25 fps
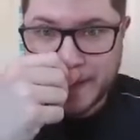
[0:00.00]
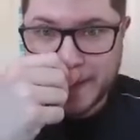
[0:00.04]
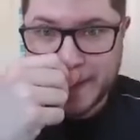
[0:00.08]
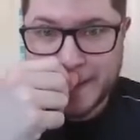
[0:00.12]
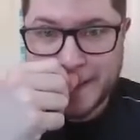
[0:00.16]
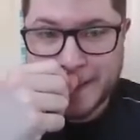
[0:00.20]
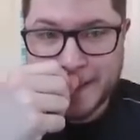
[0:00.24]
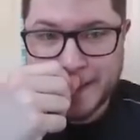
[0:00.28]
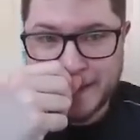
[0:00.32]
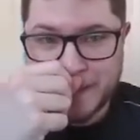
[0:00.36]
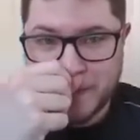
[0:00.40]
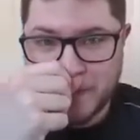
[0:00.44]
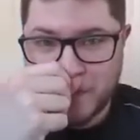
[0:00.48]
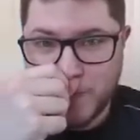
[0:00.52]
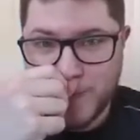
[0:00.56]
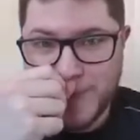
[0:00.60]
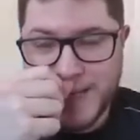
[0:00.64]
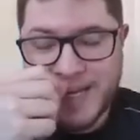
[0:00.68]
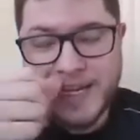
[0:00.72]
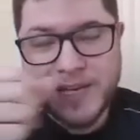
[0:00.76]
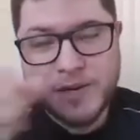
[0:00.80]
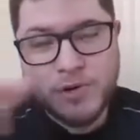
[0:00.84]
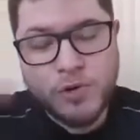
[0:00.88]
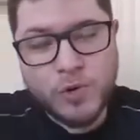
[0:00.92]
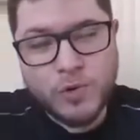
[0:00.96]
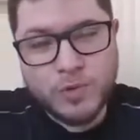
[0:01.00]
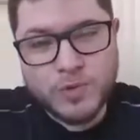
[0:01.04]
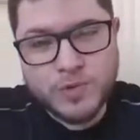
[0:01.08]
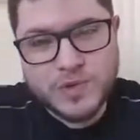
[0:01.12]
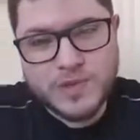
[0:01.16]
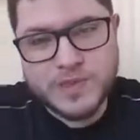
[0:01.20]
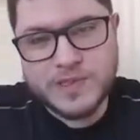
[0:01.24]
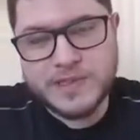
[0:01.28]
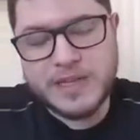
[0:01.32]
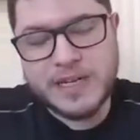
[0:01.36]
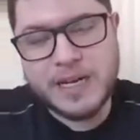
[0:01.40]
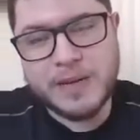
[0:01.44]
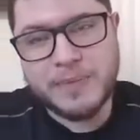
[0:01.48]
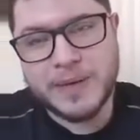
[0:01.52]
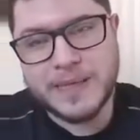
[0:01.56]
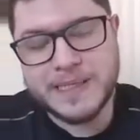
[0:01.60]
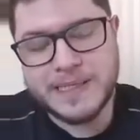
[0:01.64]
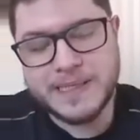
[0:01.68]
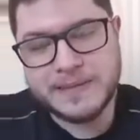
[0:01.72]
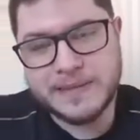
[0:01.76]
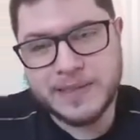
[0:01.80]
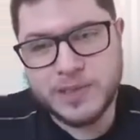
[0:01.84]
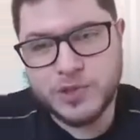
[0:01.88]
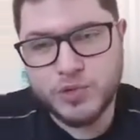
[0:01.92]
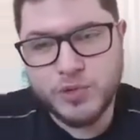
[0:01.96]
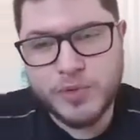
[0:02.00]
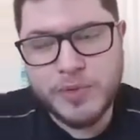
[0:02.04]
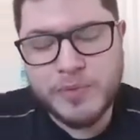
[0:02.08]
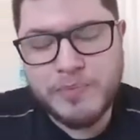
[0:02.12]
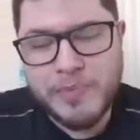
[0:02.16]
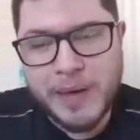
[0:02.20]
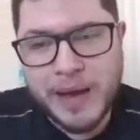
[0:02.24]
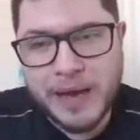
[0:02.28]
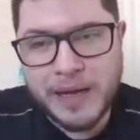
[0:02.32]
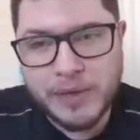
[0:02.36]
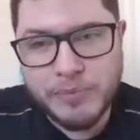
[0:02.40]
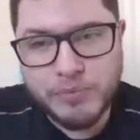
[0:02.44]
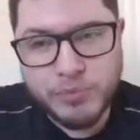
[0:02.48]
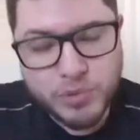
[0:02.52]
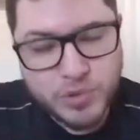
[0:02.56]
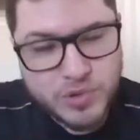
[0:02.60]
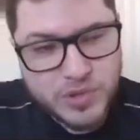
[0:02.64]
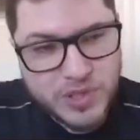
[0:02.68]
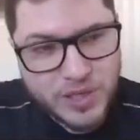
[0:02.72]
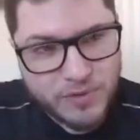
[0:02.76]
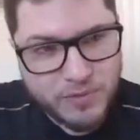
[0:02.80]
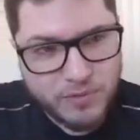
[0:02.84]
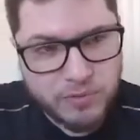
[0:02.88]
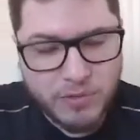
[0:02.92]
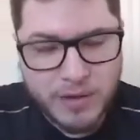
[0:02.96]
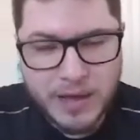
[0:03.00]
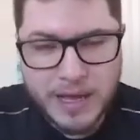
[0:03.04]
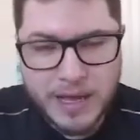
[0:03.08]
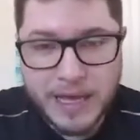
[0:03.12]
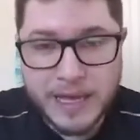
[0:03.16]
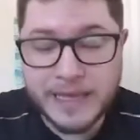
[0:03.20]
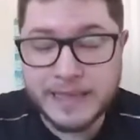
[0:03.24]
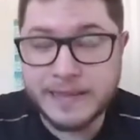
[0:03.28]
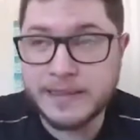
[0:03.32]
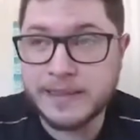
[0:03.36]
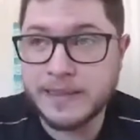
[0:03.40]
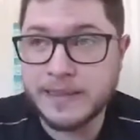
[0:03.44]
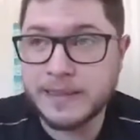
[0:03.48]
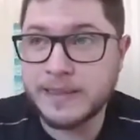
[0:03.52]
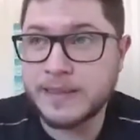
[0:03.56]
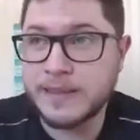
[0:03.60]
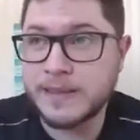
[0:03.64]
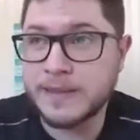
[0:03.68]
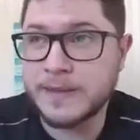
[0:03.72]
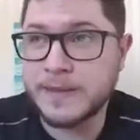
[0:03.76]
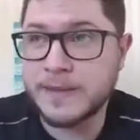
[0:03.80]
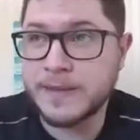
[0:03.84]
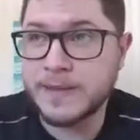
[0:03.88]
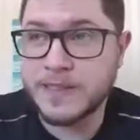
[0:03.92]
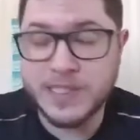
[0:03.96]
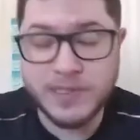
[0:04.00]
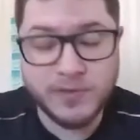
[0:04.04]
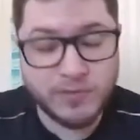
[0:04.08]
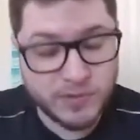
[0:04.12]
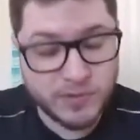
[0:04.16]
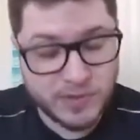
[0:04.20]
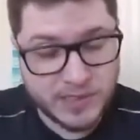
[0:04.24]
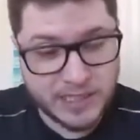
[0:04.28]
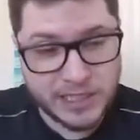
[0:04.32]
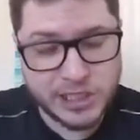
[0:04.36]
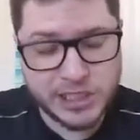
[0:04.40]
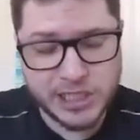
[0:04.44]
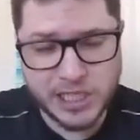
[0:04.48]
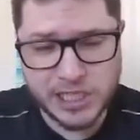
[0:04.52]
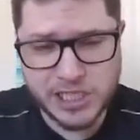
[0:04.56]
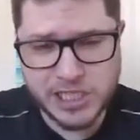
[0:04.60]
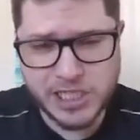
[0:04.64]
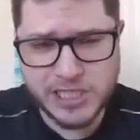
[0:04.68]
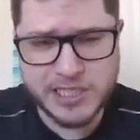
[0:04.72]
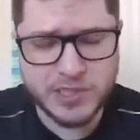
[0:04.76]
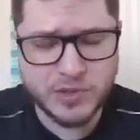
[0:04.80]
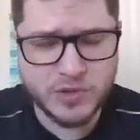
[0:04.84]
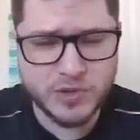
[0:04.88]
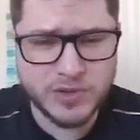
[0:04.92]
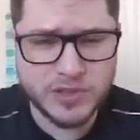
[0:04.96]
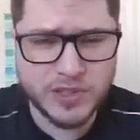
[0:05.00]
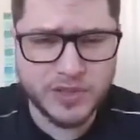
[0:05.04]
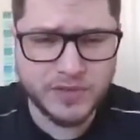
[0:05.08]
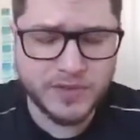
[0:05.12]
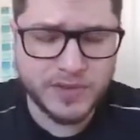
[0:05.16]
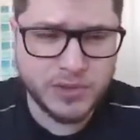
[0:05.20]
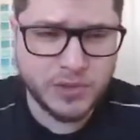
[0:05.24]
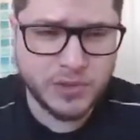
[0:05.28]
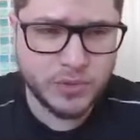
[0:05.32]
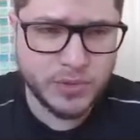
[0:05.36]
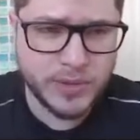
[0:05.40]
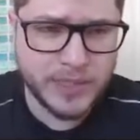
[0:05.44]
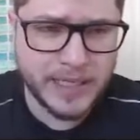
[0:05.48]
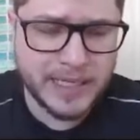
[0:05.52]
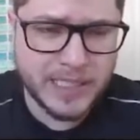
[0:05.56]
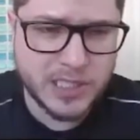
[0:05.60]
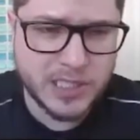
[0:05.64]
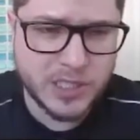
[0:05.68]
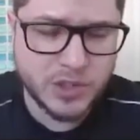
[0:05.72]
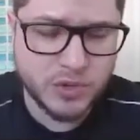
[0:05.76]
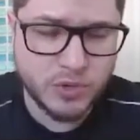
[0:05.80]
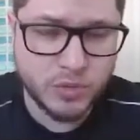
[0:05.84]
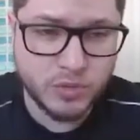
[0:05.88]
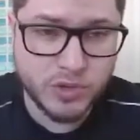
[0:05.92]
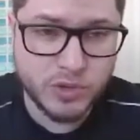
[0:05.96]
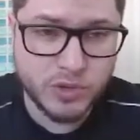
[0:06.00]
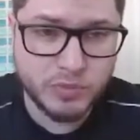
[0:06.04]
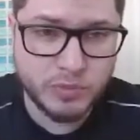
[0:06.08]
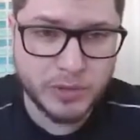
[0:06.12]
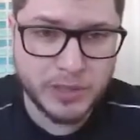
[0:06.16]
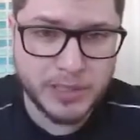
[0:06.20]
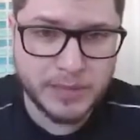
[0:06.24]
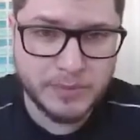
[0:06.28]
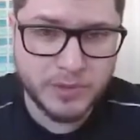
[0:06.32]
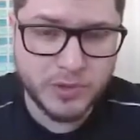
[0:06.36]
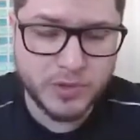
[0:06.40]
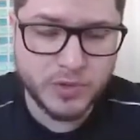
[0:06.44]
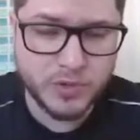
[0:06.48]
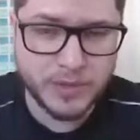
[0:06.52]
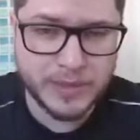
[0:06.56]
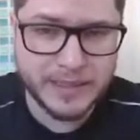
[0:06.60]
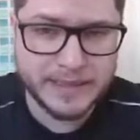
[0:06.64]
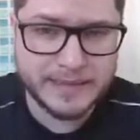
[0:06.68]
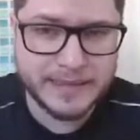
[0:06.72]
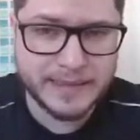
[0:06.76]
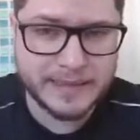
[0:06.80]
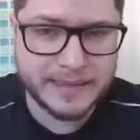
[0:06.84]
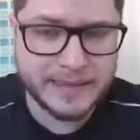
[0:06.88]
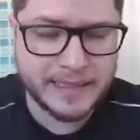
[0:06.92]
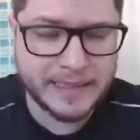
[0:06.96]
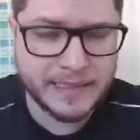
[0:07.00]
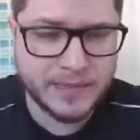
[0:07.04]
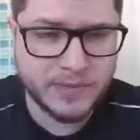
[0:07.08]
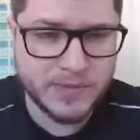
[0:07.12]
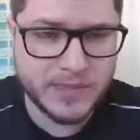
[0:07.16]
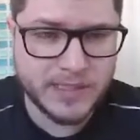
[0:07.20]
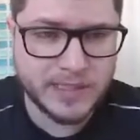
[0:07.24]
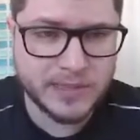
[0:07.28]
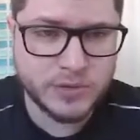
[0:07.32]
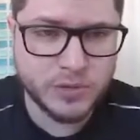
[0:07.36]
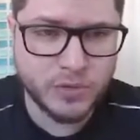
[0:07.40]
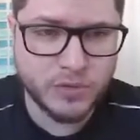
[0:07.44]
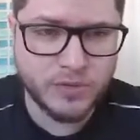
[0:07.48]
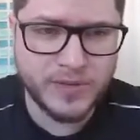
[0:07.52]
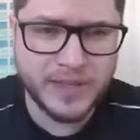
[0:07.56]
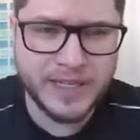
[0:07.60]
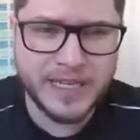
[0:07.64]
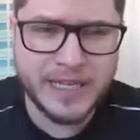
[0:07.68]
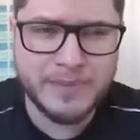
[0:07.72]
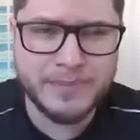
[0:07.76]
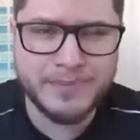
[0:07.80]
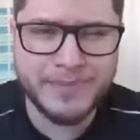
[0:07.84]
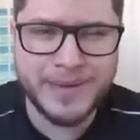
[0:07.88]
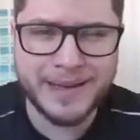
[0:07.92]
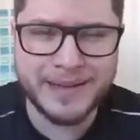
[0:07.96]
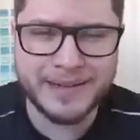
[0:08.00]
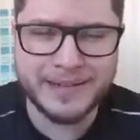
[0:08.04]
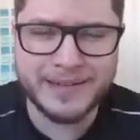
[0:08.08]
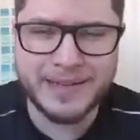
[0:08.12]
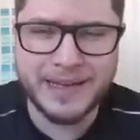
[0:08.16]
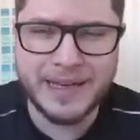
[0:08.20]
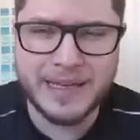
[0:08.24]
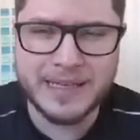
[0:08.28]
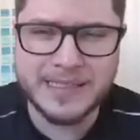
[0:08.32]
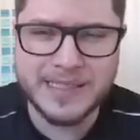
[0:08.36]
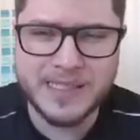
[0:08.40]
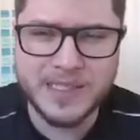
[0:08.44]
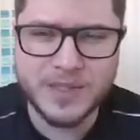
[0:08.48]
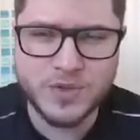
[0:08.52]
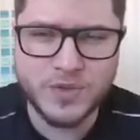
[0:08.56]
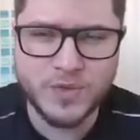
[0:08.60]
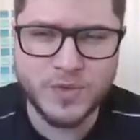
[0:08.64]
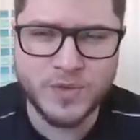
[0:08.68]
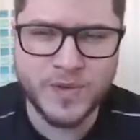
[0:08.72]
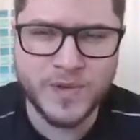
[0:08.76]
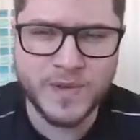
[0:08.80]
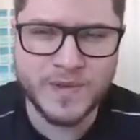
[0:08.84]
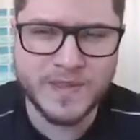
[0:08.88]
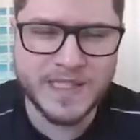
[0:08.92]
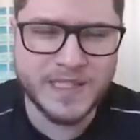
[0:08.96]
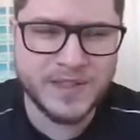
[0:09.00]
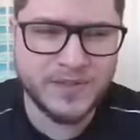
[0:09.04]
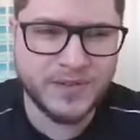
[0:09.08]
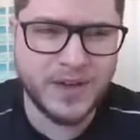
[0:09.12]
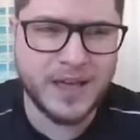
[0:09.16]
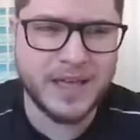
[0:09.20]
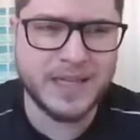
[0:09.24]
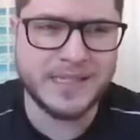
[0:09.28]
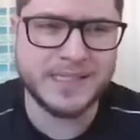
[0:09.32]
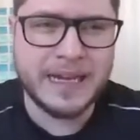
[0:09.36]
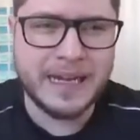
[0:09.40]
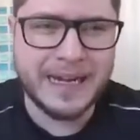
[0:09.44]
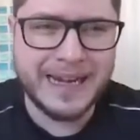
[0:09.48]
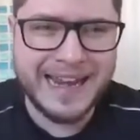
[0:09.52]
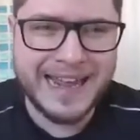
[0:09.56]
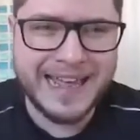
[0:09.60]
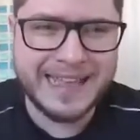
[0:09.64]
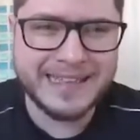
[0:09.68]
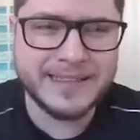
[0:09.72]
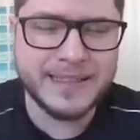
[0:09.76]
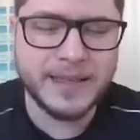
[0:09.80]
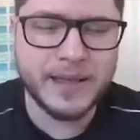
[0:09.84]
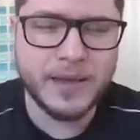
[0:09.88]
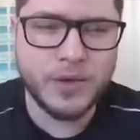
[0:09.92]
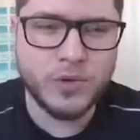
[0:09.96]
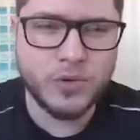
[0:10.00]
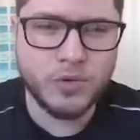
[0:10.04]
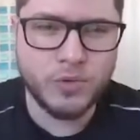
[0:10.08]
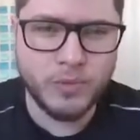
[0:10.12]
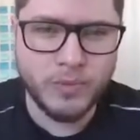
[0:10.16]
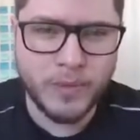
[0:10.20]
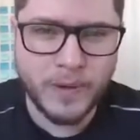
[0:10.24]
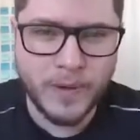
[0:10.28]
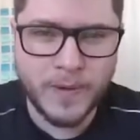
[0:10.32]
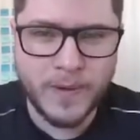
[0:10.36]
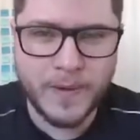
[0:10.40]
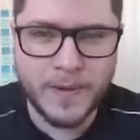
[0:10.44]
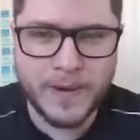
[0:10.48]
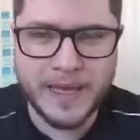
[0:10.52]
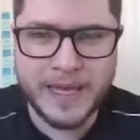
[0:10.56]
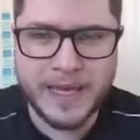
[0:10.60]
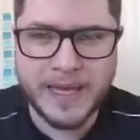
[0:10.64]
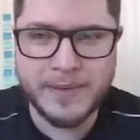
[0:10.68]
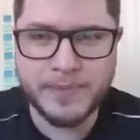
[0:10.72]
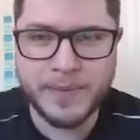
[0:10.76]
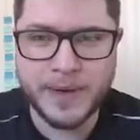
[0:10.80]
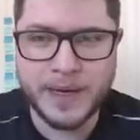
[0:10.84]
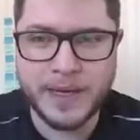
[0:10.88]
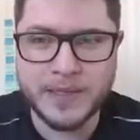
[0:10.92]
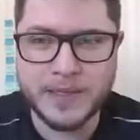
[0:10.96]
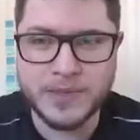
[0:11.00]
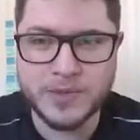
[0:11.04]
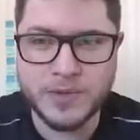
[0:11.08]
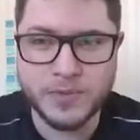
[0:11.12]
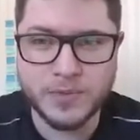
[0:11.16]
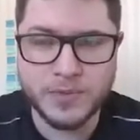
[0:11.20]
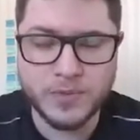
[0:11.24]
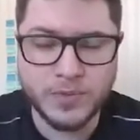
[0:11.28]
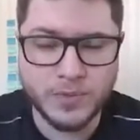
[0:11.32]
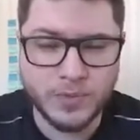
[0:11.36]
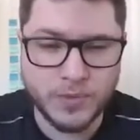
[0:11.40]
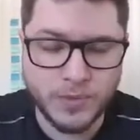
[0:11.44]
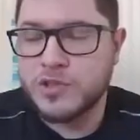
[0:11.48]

Euh, Willy Gons, dans la présentation, il parle plusieurs fois et si vous allez chercher des autres vidéos qui sont disponibles sur l'internet, vous allez trouver qu'il parle assez souvent cette phrase. L'être humain est présomptueux.